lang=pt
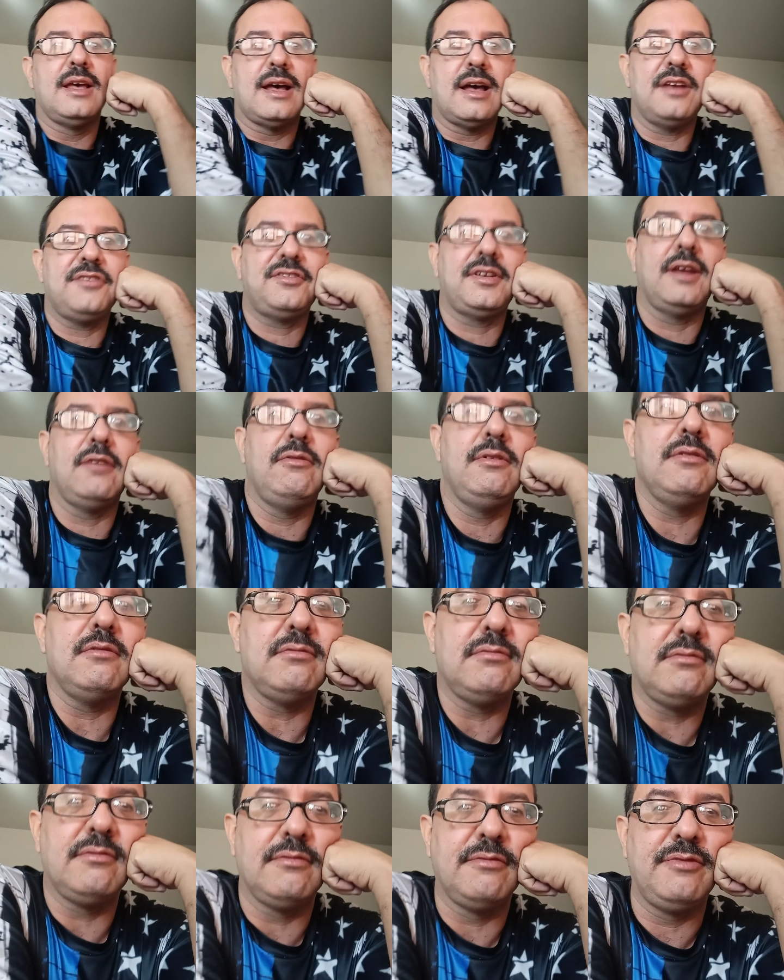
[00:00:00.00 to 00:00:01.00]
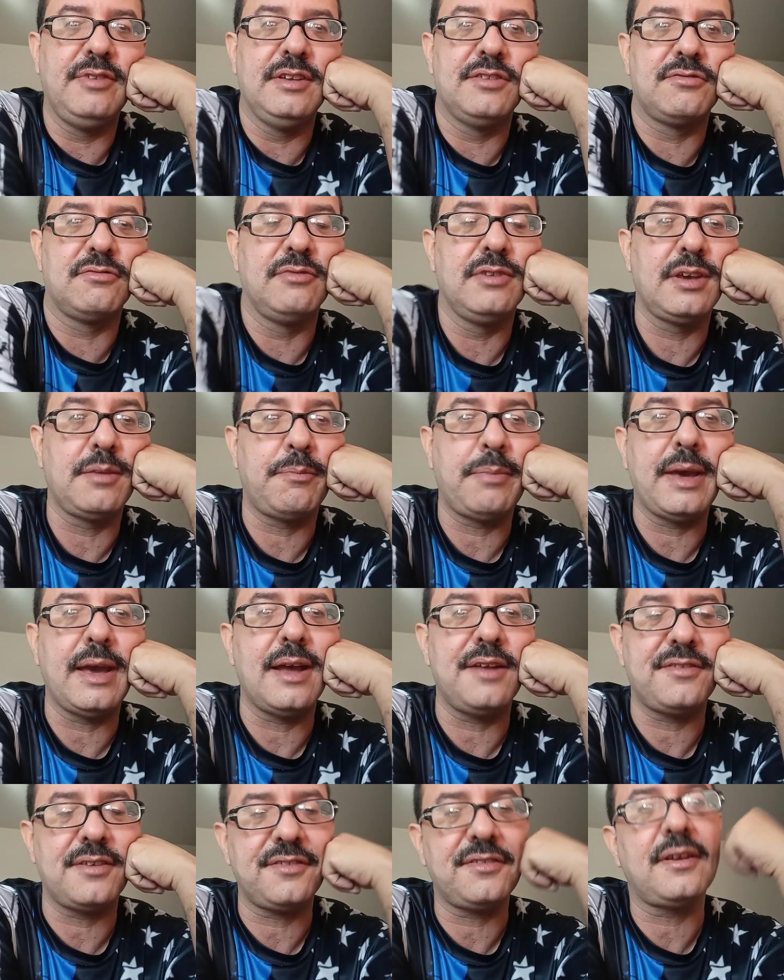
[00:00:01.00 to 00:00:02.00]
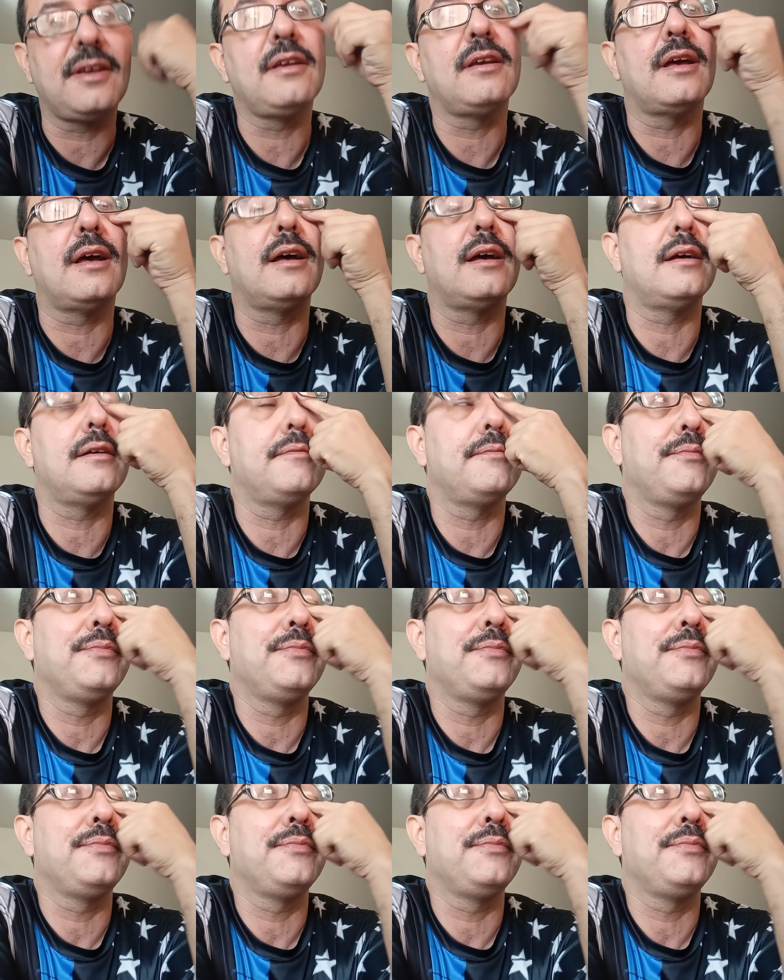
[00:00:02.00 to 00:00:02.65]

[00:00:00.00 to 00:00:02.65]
Achei um vídeo no Wikipedia, achei,